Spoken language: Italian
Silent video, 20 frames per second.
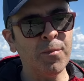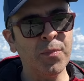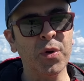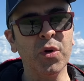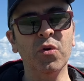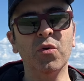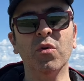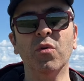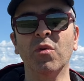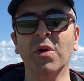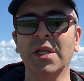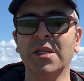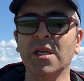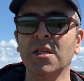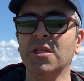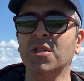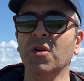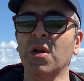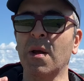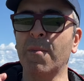più
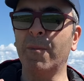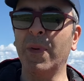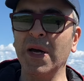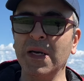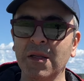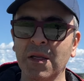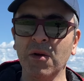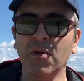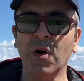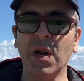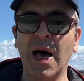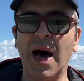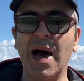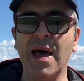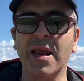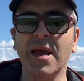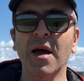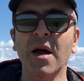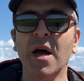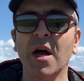un'attenzione
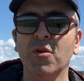particolare